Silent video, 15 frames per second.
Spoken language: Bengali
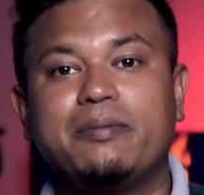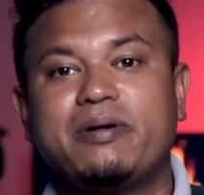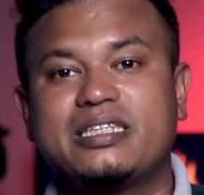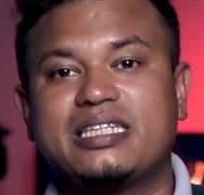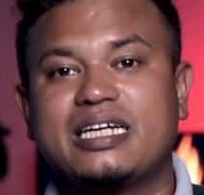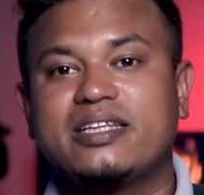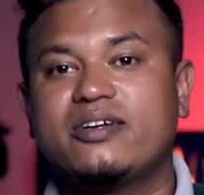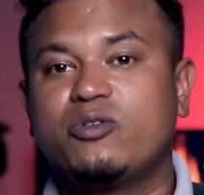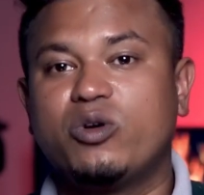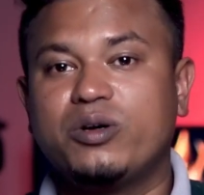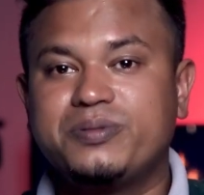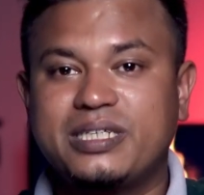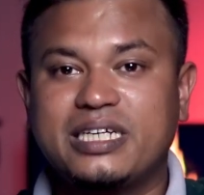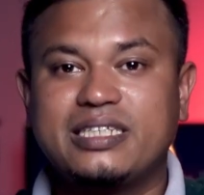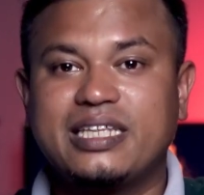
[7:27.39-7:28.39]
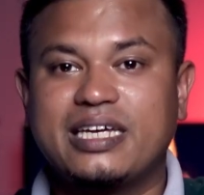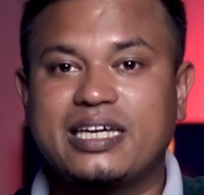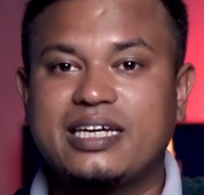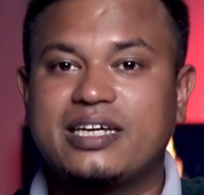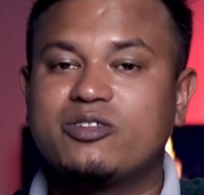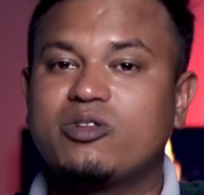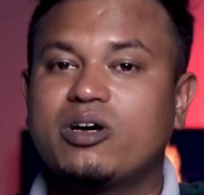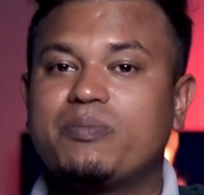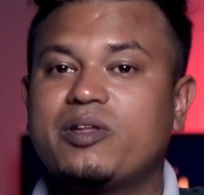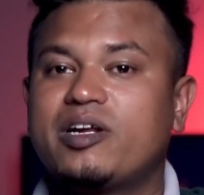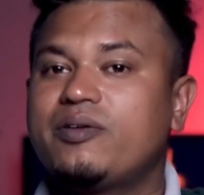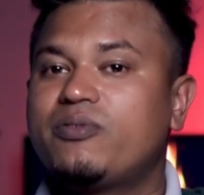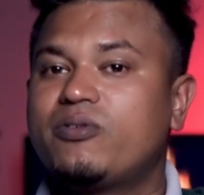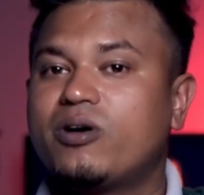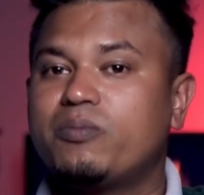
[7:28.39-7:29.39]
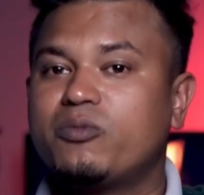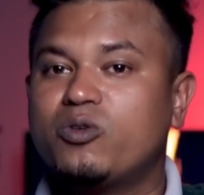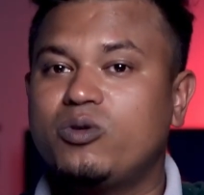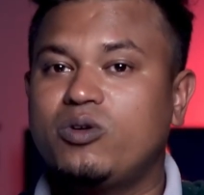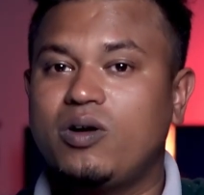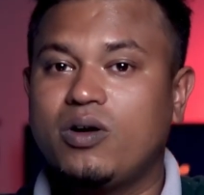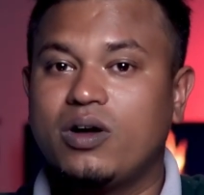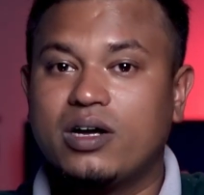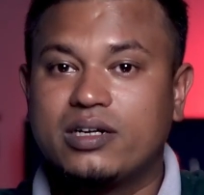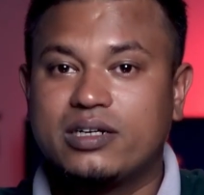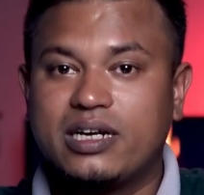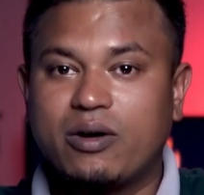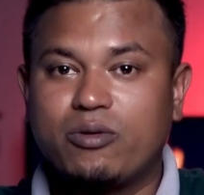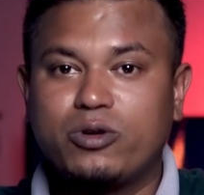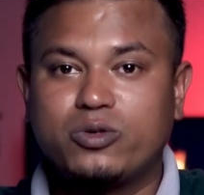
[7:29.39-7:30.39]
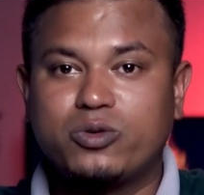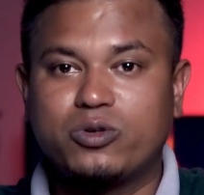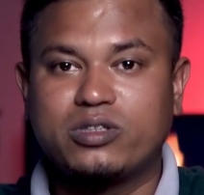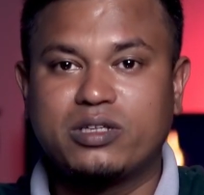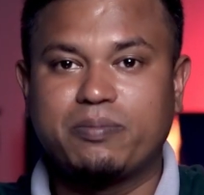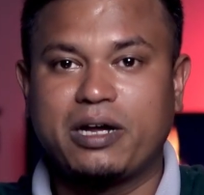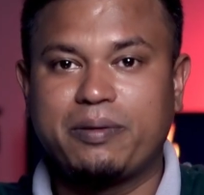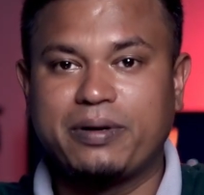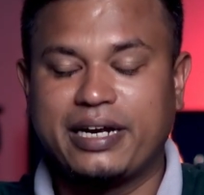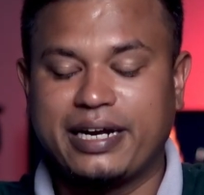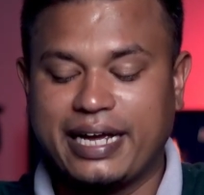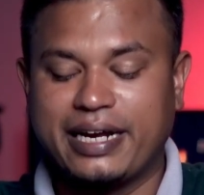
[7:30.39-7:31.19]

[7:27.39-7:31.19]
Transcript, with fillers: বা তাদের ওয়েবসাইট থেকে কিন্তু আপনারা ফর্মগুলো ডাউনলোড করতে পারবেন